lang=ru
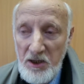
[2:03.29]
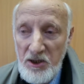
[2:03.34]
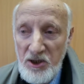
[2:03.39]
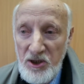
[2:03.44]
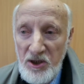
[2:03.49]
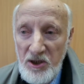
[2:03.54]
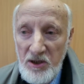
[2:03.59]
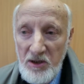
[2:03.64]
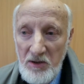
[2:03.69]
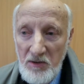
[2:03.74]

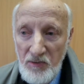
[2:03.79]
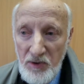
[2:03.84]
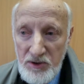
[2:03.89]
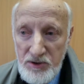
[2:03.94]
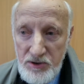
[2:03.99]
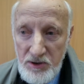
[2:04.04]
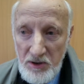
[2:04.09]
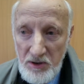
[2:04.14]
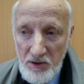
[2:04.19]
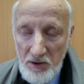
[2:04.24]
И
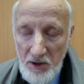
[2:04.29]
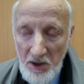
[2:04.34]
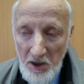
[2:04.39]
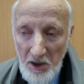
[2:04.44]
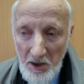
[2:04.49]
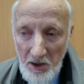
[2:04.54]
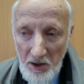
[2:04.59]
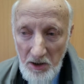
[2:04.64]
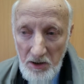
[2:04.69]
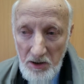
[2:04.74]
вот э,
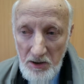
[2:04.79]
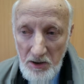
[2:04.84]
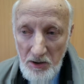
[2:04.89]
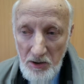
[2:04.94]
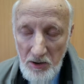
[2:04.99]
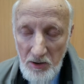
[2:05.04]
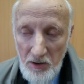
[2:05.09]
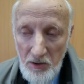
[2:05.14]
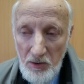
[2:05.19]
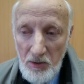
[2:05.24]

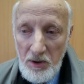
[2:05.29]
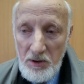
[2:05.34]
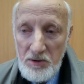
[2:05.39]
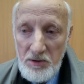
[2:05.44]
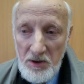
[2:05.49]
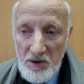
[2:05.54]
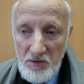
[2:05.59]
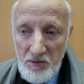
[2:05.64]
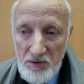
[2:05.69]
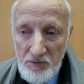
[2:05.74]
э
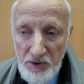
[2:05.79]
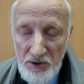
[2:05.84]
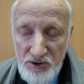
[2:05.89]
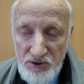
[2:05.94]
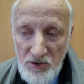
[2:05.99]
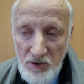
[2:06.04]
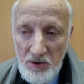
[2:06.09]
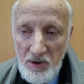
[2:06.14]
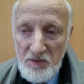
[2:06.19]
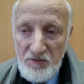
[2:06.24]
он был
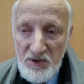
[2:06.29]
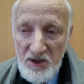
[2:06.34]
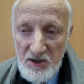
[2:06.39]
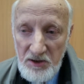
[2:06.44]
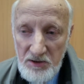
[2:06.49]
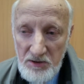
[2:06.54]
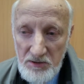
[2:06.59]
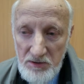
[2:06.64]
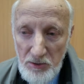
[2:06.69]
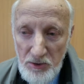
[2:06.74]

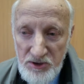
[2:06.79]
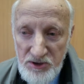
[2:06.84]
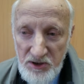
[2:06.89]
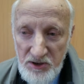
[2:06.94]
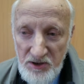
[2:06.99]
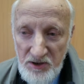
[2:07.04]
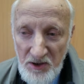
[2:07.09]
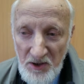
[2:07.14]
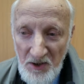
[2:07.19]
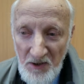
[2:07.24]
скромный,
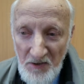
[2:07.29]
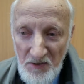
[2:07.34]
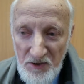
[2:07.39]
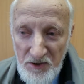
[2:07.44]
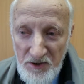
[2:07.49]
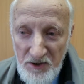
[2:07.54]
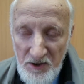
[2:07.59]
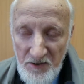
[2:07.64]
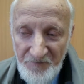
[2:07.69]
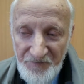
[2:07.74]
очень
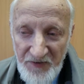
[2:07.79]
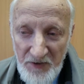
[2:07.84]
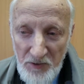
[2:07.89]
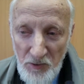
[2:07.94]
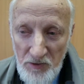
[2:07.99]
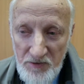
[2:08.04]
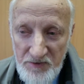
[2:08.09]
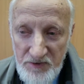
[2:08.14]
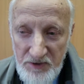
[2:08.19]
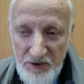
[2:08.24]
э,
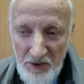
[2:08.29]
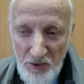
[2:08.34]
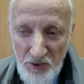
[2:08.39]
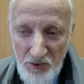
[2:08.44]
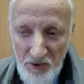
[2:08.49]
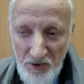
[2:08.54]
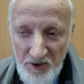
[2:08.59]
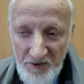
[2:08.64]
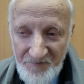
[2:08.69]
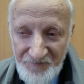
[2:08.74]

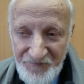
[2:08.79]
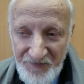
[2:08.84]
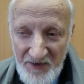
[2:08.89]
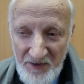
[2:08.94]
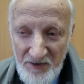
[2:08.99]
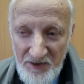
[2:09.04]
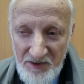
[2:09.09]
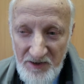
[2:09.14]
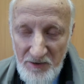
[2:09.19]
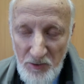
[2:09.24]
такой
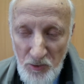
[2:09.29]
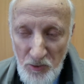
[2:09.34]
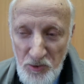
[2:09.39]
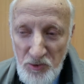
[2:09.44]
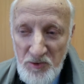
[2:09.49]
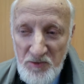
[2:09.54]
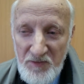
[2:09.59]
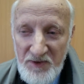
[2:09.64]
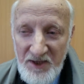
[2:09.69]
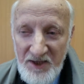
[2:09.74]
э,
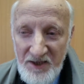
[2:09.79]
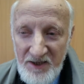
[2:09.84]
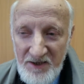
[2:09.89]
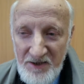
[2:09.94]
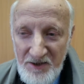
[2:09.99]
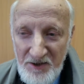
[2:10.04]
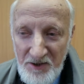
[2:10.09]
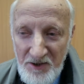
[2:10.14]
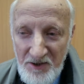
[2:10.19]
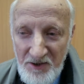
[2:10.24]

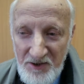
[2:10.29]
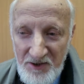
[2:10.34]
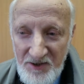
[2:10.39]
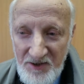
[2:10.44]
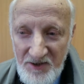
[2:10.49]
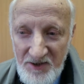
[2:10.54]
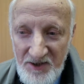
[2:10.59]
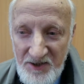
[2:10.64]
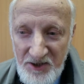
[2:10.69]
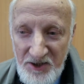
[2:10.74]
умный, э,
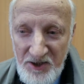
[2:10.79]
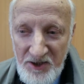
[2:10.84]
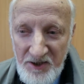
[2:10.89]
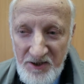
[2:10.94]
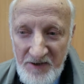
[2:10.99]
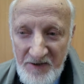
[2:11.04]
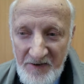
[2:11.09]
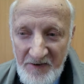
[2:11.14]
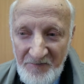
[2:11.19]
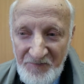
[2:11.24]

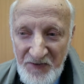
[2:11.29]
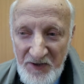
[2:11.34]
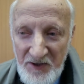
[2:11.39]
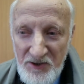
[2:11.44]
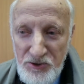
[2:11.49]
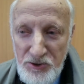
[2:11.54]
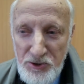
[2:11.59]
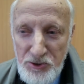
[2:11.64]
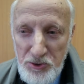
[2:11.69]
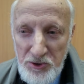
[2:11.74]
и
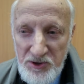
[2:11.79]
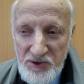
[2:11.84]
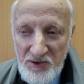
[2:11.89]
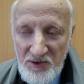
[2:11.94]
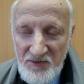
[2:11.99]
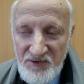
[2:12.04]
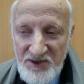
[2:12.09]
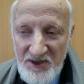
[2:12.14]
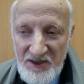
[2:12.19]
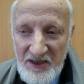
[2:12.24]
чуть-чуть
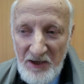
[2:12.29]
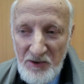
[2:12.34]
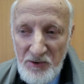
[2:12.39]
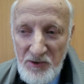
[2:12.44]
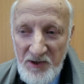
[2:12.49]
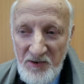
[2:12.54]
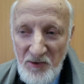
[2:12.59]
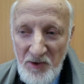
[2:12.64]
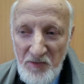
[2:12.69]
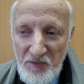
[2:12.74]
всегда
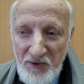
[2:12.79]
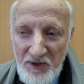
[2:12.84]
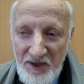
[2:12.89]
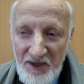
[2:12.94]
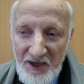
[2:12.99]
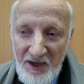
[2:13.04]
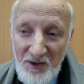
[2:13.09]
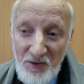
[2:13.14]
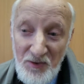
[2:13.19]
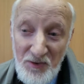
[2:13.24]
у него
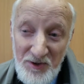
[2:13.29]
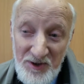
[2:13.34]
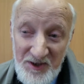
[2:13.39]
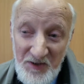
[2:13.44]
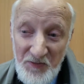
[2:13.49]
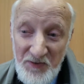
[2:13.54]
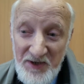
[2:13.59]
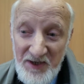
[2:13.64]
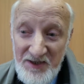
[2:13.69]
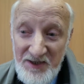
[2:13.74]
была
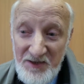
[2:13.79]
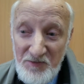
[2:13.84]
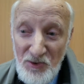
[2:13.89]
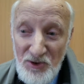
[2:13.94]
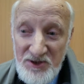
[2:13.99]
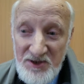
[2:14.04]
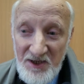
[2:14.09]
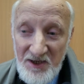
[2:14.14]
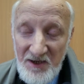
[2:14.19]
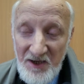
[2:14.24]
улыбка,
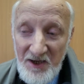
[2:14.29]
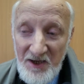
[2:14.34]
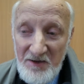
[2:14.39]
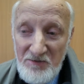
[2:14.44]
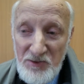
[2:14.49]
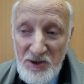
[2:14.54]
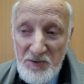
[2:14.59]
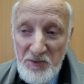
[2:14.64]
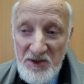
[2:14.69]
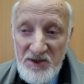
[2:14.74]
немножко,
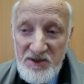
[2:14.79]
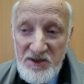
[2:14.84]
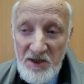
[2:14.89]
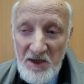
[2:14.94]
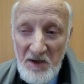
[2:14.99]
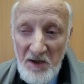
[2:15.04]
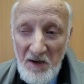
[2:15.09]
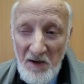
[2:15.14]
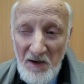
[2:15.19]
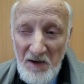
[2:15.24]
может
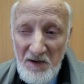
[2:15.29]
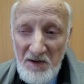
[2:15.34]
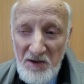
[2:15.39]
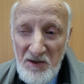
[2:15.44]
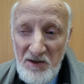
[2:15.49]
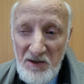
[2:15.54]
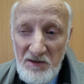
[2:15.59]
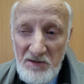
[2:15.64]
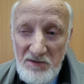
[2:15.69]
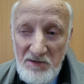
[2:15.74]
быть,
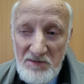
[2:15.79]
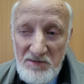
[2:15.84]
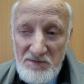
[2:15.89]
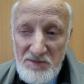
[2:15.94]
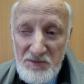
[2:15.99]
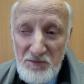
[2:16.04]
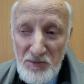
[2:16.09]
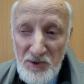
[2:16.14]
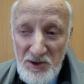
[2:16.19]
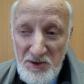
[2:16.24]
э,
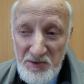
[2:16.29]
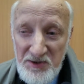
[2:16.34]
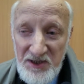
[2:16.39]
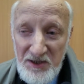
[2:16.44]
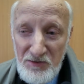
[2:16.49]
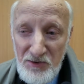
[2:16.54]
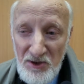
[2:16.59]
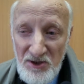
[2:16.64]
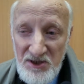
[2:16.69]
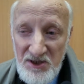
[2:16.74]
может быть,
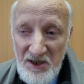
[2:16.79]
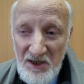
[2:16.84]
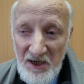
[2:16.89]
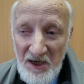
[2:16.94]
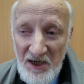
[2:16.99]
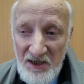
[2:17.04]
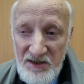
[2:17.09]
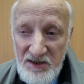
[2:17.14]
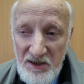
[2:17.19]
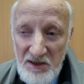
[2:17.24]
немножко
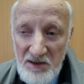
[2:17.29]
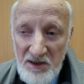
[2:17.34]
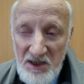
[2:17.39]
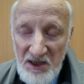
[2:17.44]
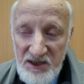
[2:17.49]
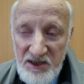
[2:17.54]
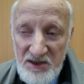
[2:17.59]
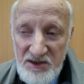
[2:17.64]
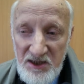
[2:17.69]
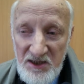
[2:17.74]
от
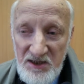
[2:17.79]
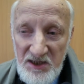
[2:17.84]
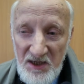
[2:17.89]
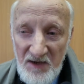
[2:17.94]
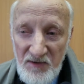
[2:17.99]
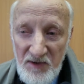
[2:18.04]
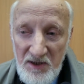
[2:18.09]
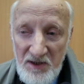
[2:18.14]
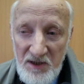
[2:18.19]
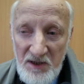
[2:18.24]
каких-то
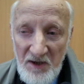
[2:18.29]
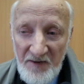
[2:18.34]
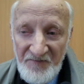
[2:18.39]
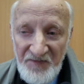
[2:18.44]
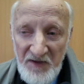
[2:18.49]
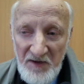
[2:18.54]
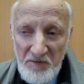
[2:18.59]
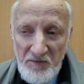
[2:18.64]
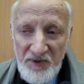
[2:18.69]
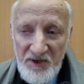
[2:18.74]
нервных
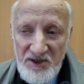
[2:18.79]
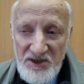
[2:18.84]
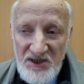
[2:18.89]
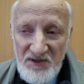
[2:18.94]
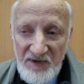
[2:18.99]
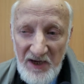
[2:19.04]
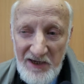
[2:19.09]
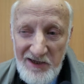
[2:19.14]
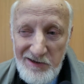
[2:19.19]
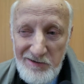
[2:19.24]

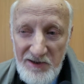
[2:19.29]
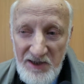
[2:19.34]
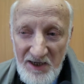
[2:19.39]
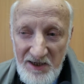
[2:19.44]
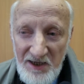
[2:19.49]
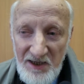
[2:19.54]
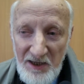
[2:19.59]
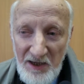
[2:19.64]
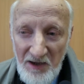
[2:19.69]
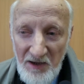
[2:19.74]
переживаний, но ну,
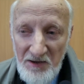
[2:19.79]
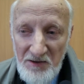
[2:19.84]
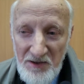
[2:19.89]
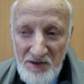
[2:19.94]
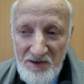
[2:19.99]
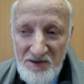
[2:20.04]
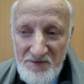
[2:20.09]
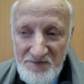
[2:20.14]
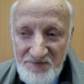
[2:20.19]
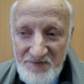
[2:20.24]
так она,
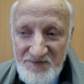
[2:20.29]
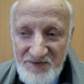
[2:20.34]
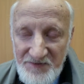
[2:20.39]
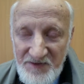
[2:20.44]
э,